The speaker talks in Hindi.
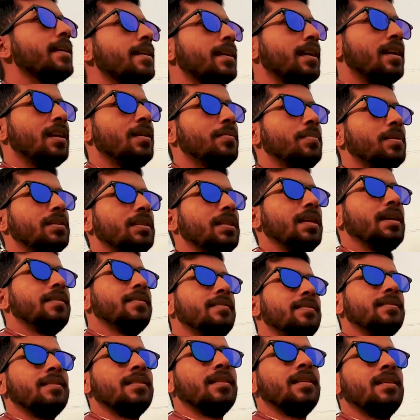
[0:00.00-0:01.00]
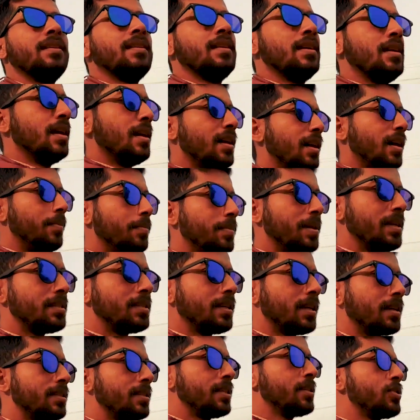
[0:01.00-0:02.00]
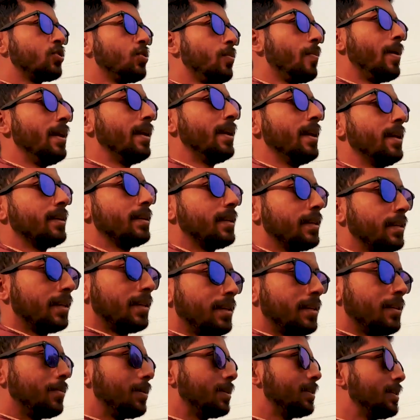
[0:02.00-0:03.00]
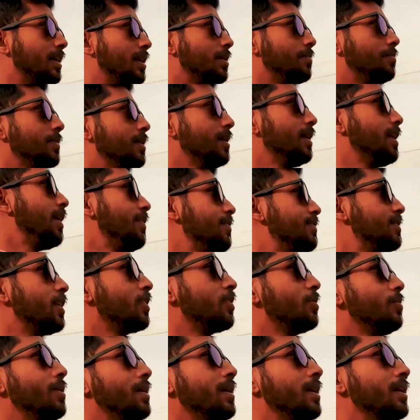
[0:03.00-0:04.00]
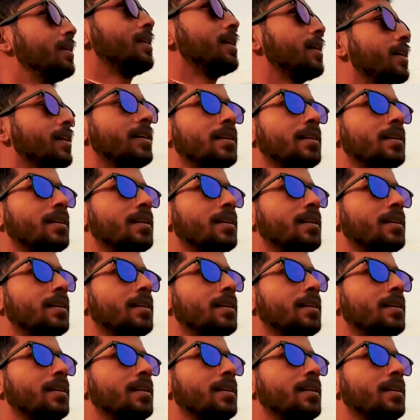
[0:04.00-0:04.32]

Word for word: उसके बाद चाहे तो आप धीरे धीरे अपने मोटिवेशन के डोजेज जो है उसको कमा सकते हो लेकिन तीन महीने तक अगर